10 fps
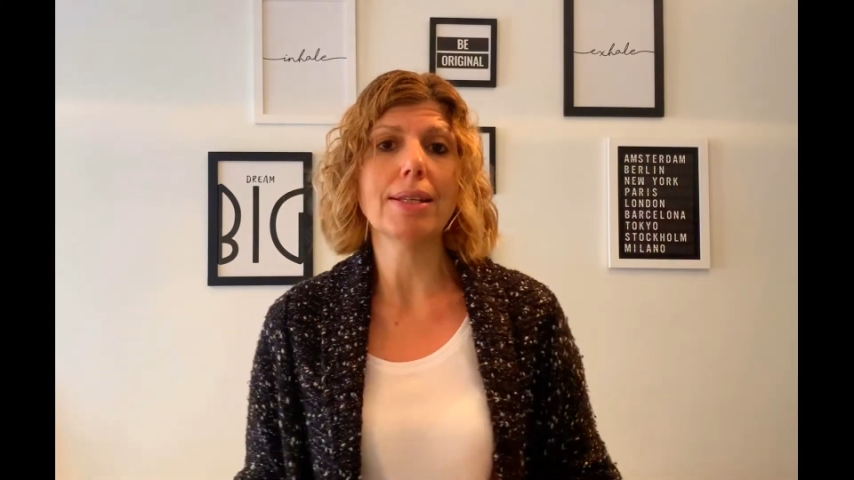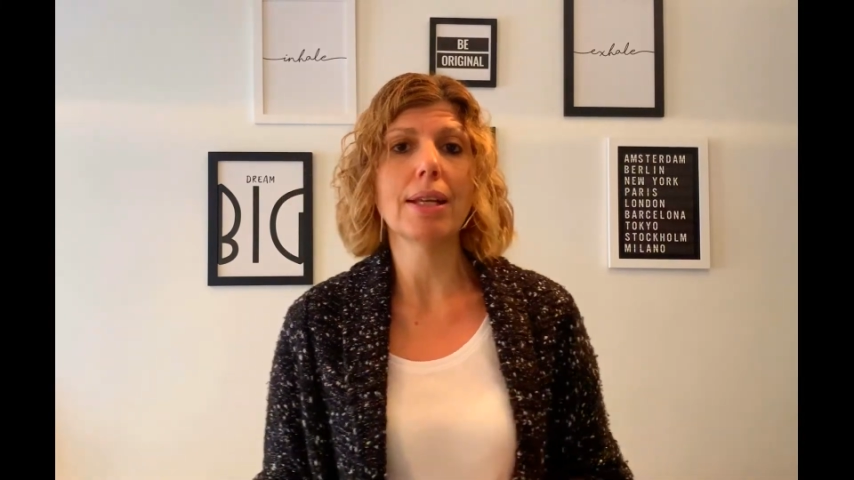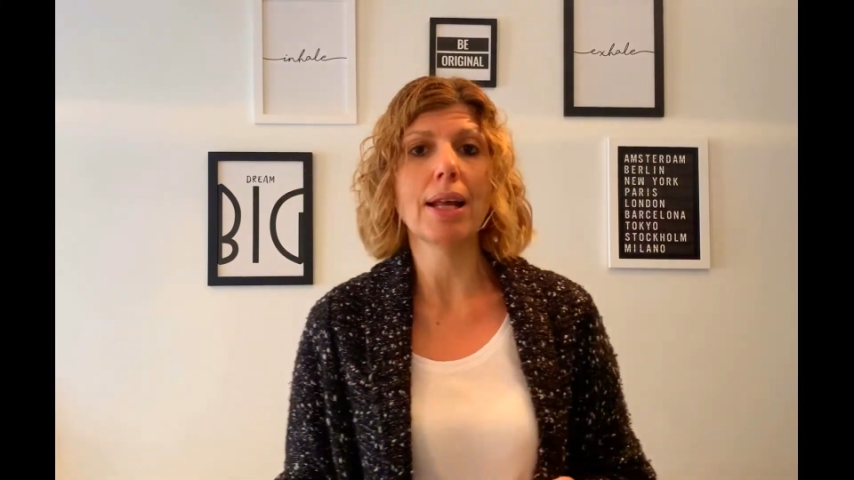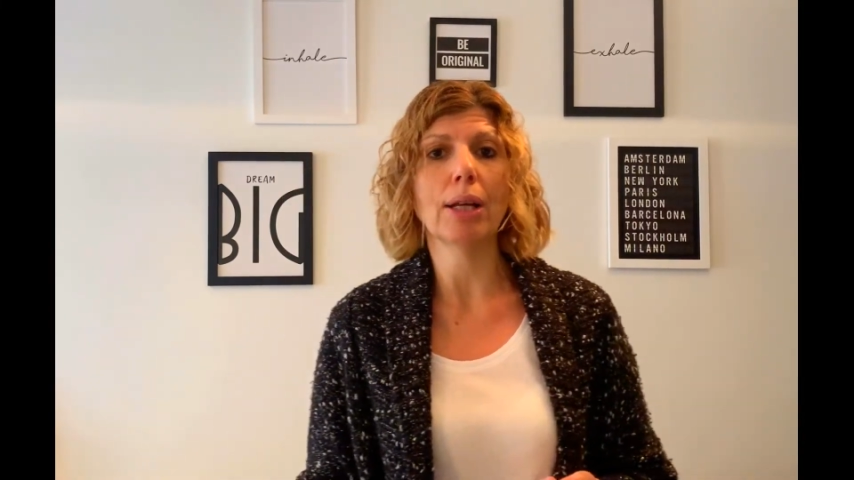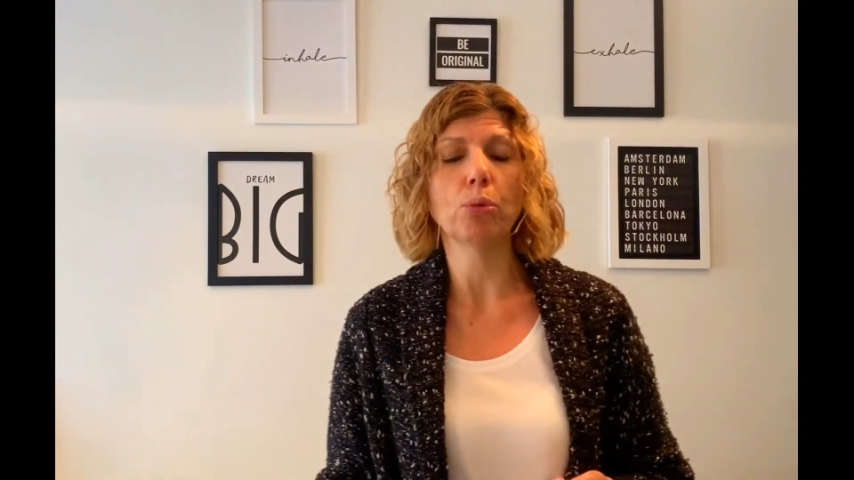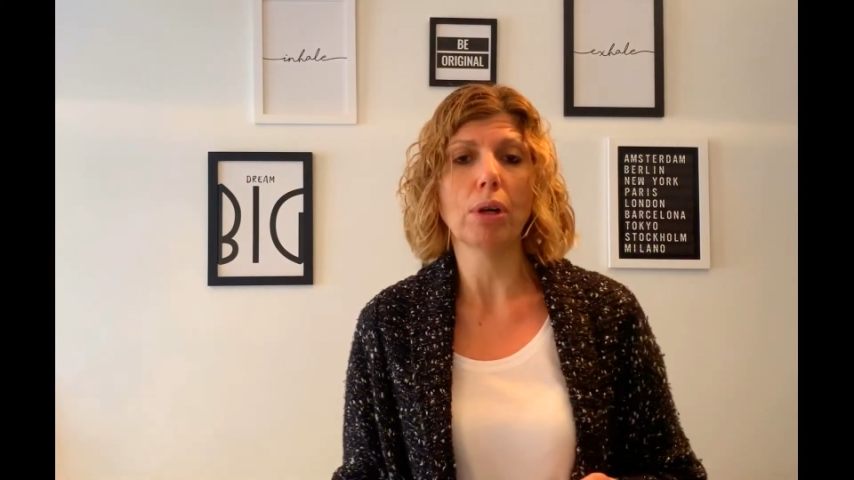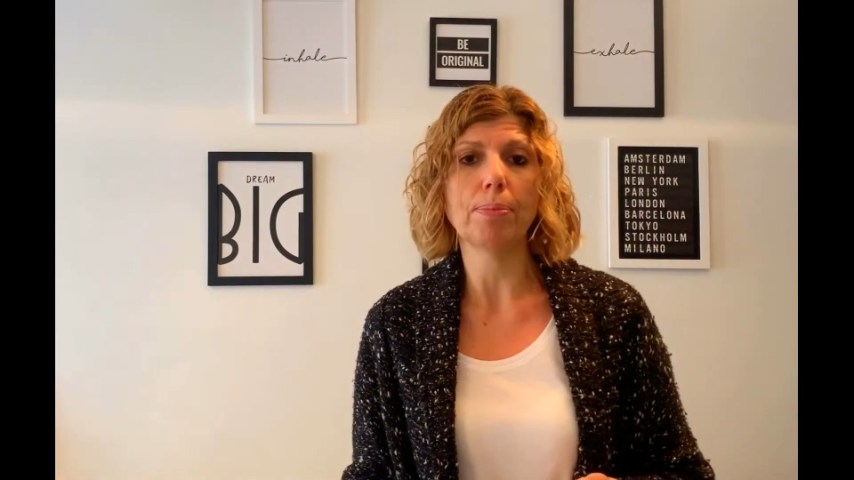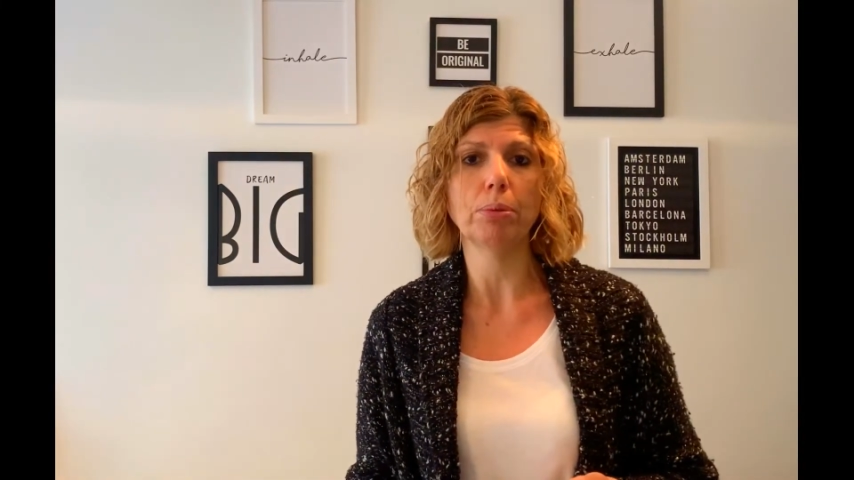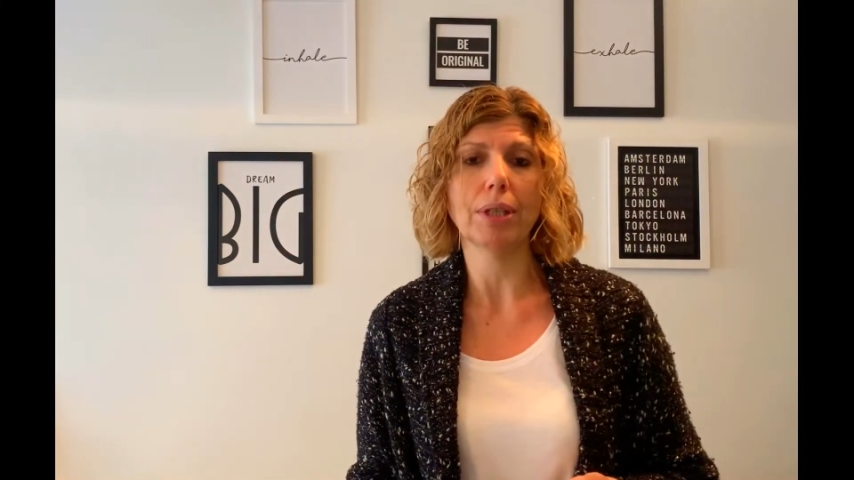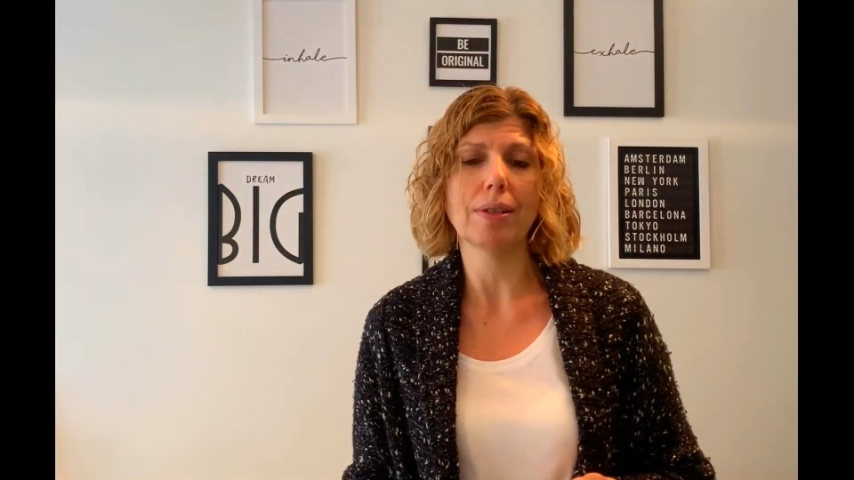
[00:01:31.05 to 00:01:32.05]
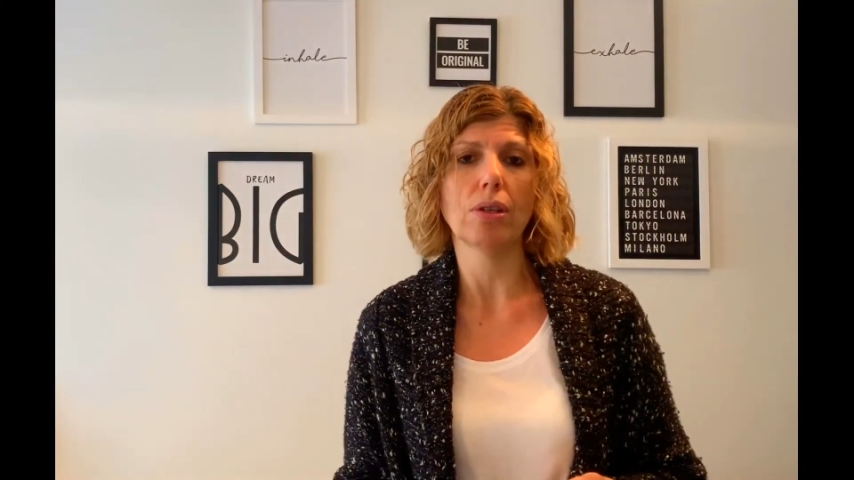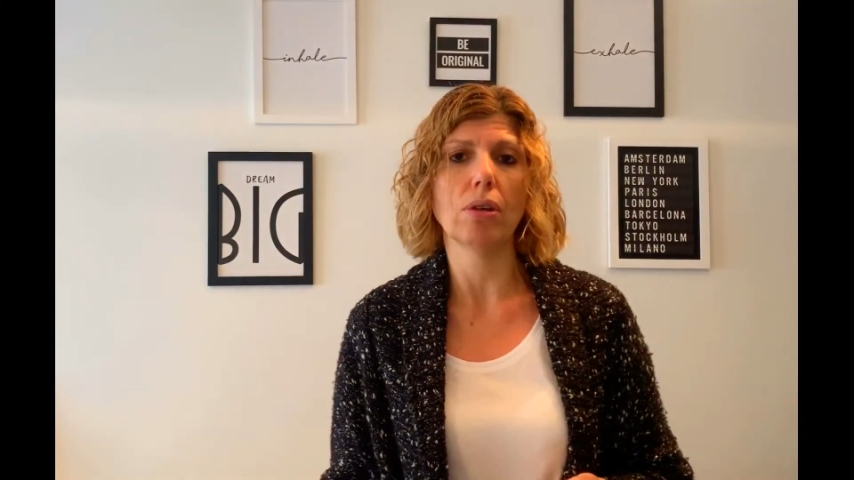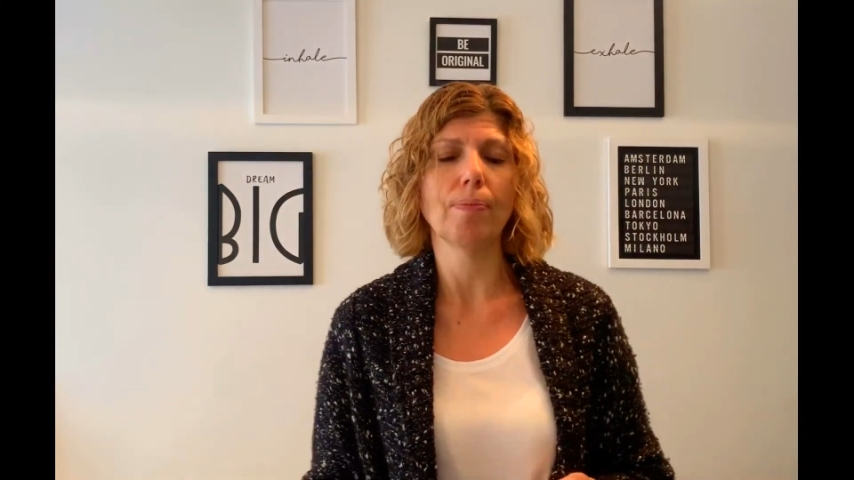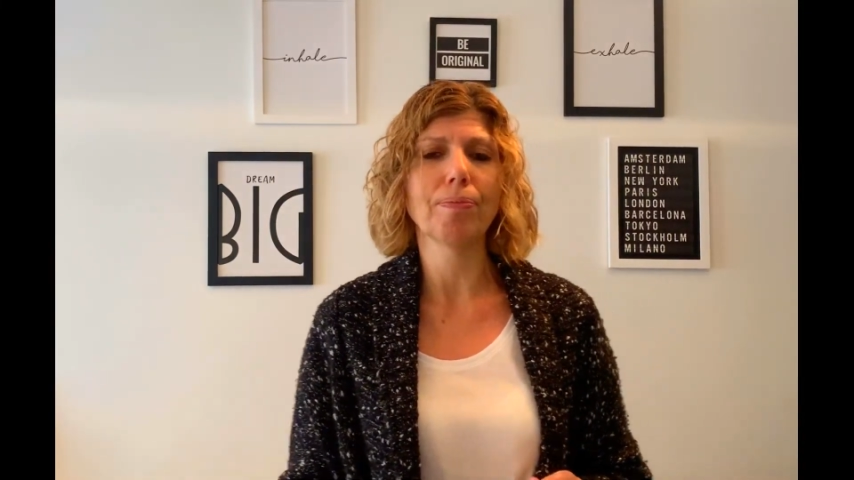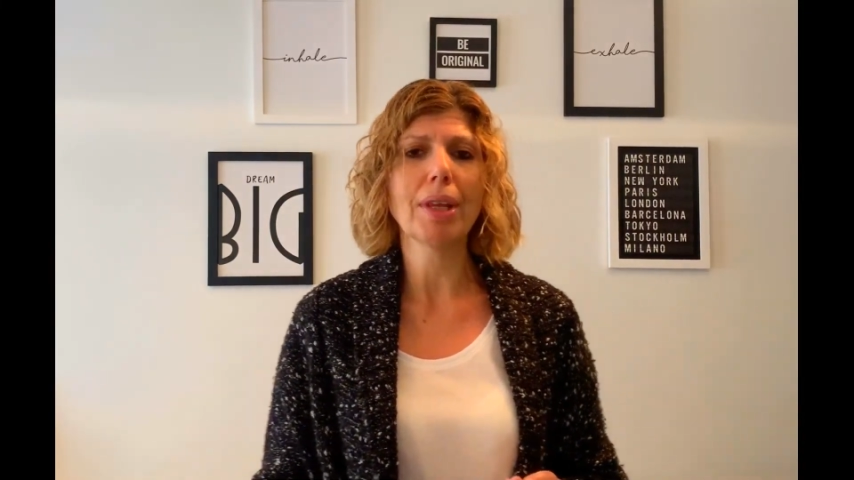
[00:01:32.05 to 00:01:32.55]
hacen a tu
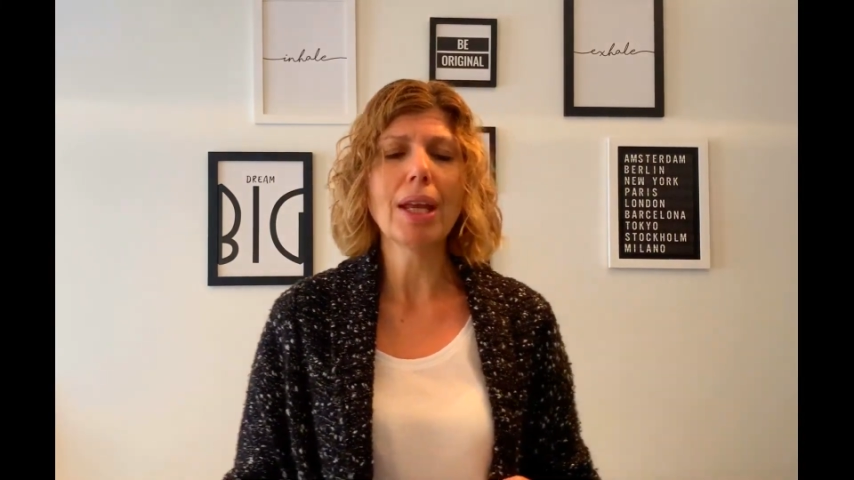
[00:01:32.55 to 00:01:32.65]
reputación.